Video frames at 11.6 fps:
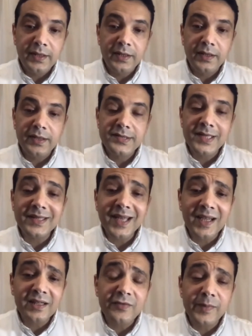آه، ازاي
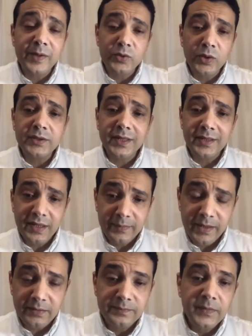دخلت في موضوع
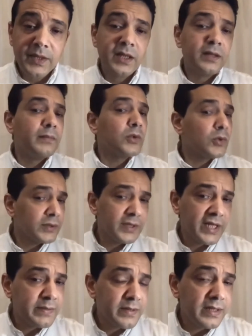الترجمه موضوع
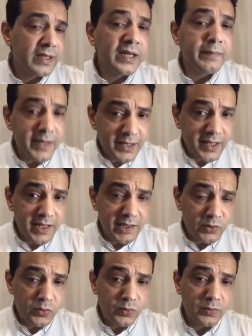الترجمه لما انا
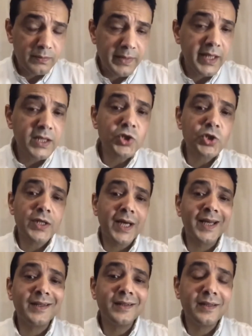دخلته ما كانش
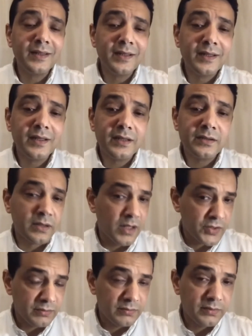عن
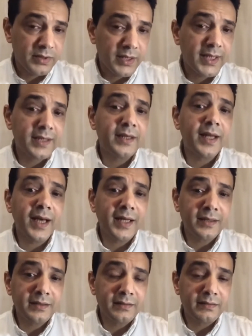دراسه كان
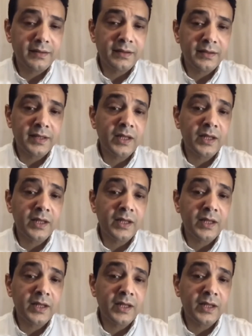عن آه،